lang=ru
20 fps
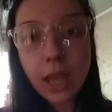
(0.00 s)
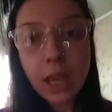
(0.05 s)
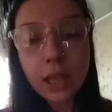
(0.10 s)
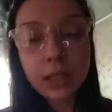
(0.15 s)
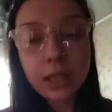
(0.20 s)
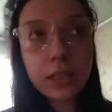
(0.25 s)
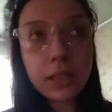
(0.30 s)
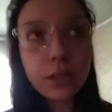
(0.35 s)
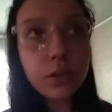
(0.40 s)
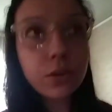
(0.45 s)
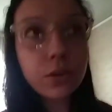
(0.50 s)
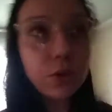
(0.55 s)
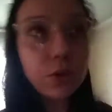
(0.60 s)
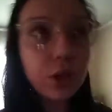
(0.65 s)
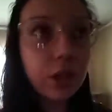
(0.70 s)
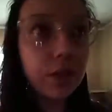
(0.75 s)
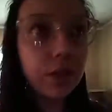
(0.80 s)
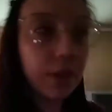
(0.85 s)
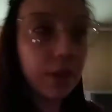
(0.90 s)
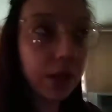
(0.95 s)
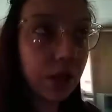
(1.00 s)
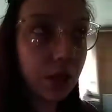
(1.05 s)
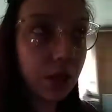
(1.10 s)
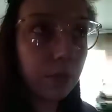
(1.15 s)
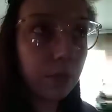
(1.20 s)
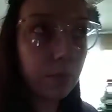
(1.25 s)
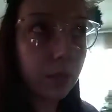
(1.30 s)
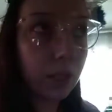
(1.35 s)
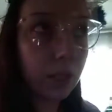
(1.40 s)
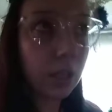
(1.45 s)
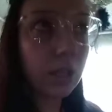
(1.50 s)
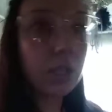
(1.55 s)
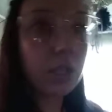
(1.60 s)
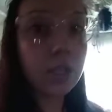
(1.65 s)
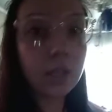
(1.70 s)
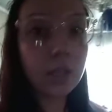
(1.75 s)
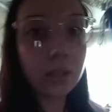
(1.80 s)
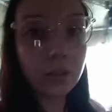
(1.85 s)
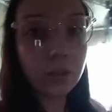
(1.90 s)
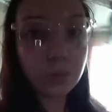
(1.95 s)
и на них сушат вещи, мне
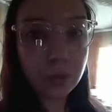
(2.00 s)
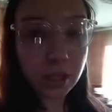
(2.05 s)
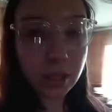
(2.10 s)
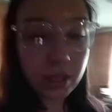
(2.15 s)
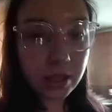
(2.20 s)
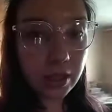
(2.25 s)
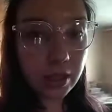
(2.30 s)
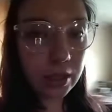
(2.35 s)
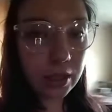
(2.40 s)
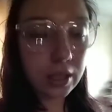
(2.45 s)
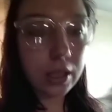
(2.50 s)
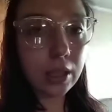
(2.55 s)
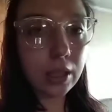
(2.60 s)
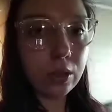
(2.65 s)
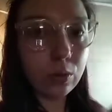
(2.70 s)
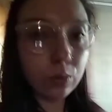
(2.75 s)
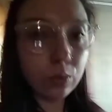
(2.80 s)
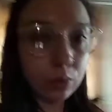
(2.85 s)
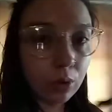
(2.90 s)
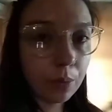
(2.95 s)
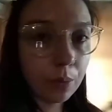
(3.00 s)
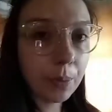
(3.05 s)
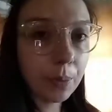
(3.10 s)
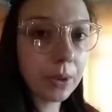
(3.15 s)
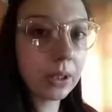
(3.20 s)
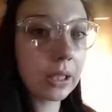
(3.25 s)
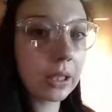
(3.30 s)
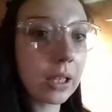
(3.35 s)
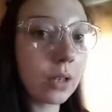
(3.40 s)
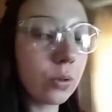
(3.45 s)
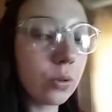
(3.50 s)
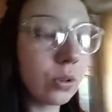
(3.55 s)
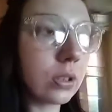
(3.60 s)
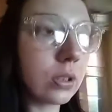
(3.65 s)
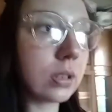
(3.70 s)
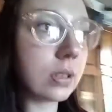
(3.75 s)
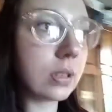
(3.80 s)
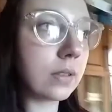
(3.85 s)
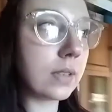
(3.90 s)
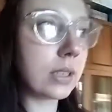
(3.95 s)
кажется, это ужасно, это какая-то утопия, это
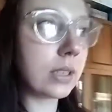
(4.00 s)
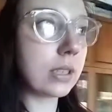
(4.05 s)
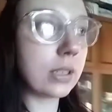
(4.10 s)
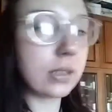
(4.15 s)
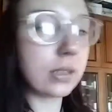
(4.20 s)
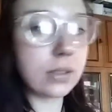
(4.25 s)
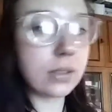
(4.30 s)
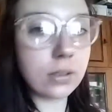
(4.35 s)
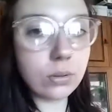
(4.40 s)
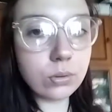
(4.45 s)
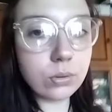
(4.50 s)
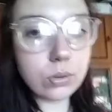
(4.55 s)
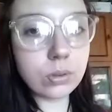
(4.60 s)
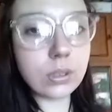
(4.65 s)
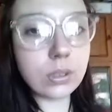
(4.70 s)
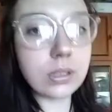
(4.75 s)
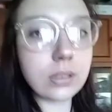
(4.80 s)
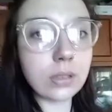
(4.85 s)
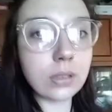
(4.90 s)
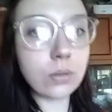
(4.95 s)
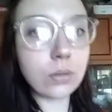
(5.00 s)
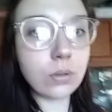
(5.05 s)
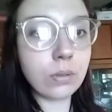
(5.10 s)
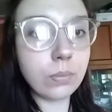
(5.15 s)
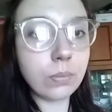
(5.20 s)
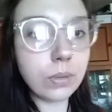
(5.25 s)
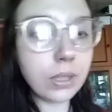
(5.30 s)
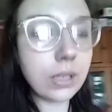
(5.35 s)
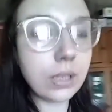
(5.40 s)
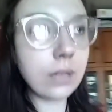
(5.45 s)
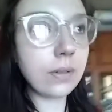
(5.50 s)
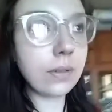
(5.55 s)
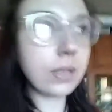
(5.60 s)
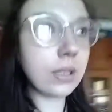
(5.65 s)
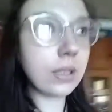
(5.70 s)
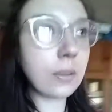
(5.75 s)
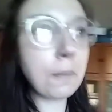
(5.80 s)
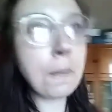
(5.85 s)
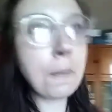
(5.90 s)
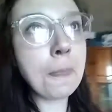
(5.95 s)
какой-то Советский Союз, у нас такое было,
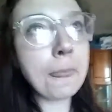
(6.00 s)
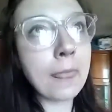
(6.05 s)
наверное,